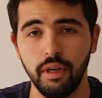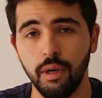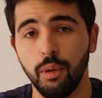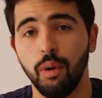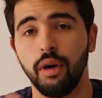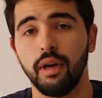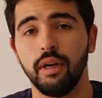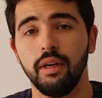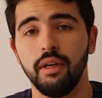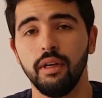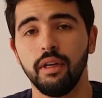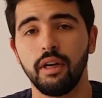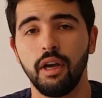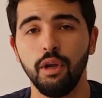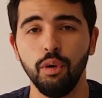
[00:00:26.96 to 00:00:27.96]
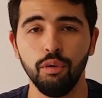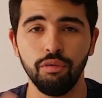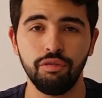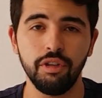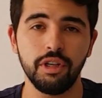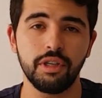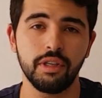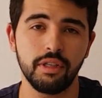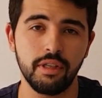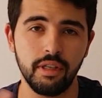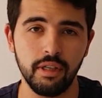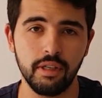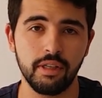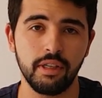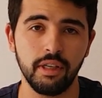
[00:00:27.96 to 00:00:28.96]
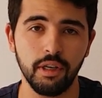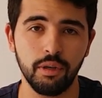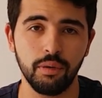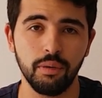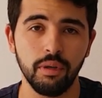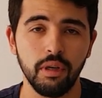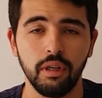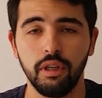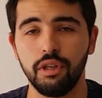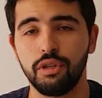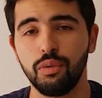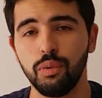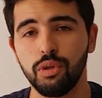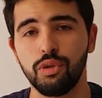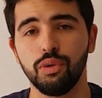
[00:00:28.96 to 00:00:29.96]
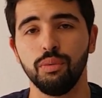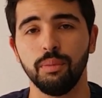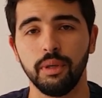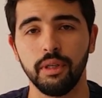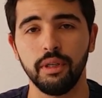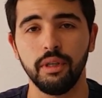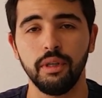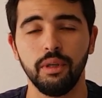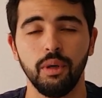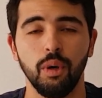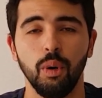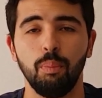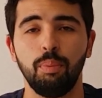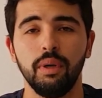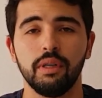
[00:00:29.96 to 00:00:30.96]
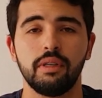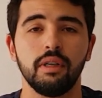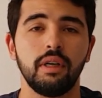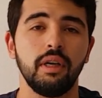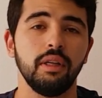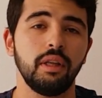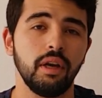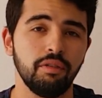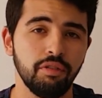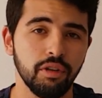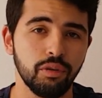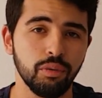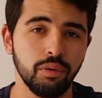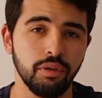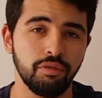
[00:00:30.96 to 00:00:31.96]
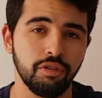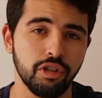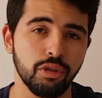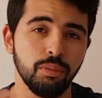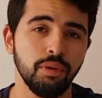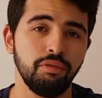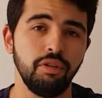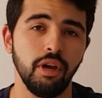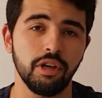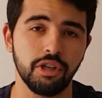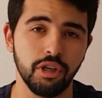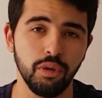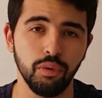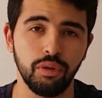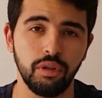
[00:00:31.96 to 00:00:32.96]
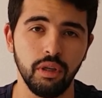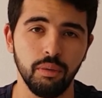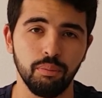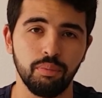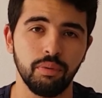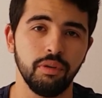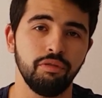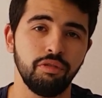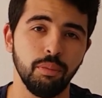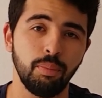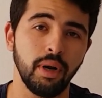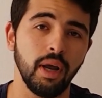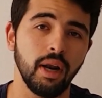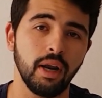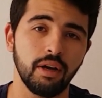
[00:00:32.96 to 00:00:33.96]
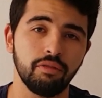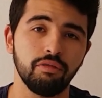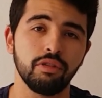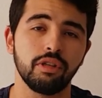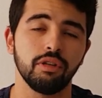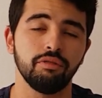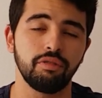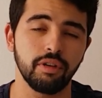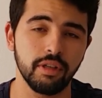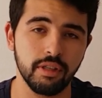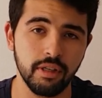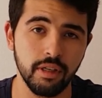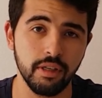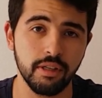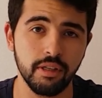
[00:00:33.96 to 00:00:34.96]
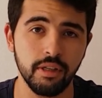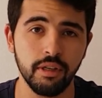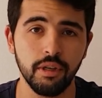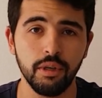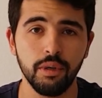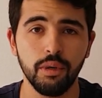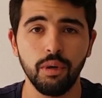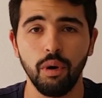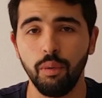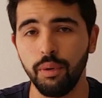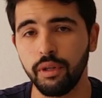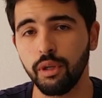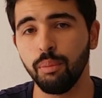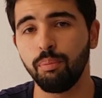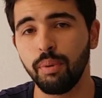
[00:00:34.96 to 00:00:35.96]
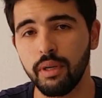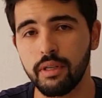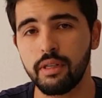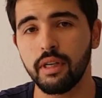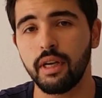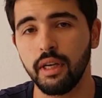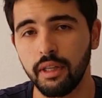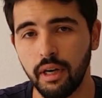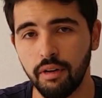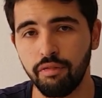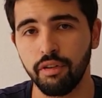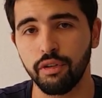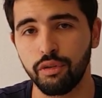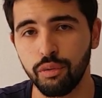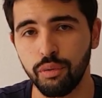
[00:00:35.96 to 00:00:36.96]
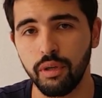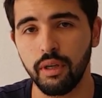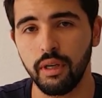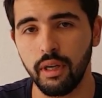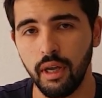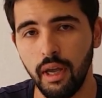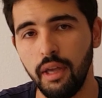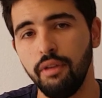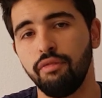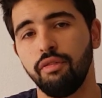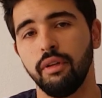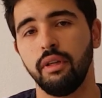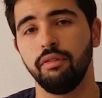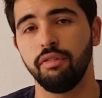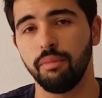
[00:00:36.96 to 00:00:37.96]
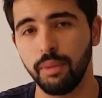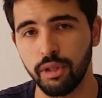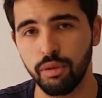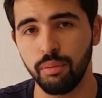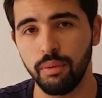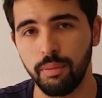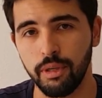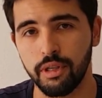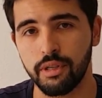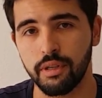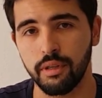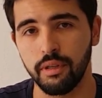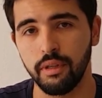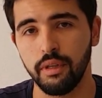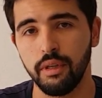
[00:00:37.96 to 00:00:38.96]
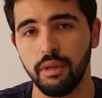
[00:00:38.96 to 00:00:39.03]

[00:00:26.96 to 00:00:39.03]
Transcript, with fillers: Agora, quem o viste assim a seco das duas, uma. Ou pensa que André Ventura fez uma viagem no tempo e foi parar à Revolução Francesa, ou então pensa que André Ventura é efetivamente uma besta.